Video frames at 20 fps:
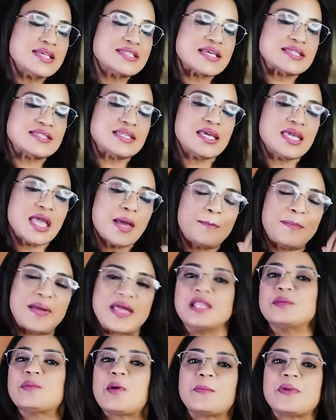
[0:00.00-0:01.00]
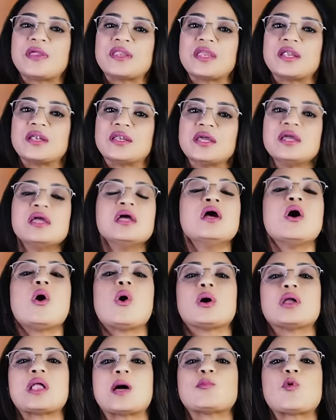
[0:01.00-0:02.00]
केस ऐसा है कि आप पहली बार प्रेग्नेंट हैं
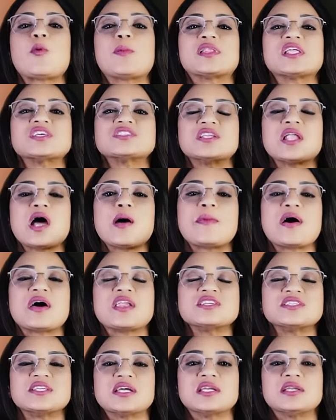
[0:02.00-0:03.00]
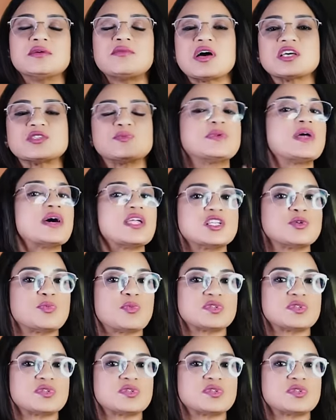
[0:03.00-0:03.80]
और आपको पता चला आप आर एच नेगेटिव हस्बैंड आर एच